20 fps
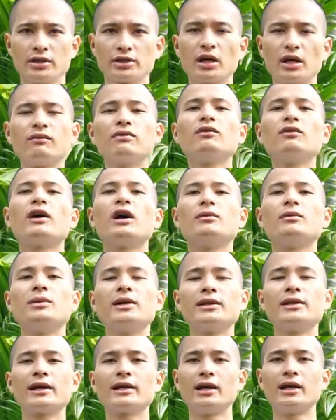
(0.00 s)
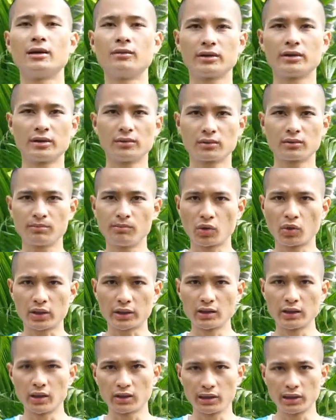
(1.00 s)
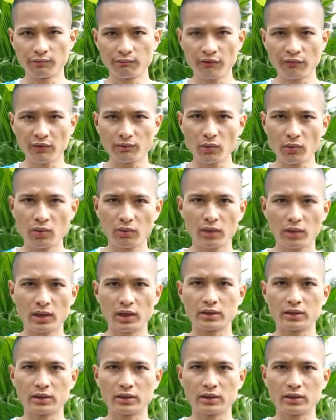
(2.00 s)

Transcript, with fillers: Chính vì vậy mình đã để một cái đường link Facebook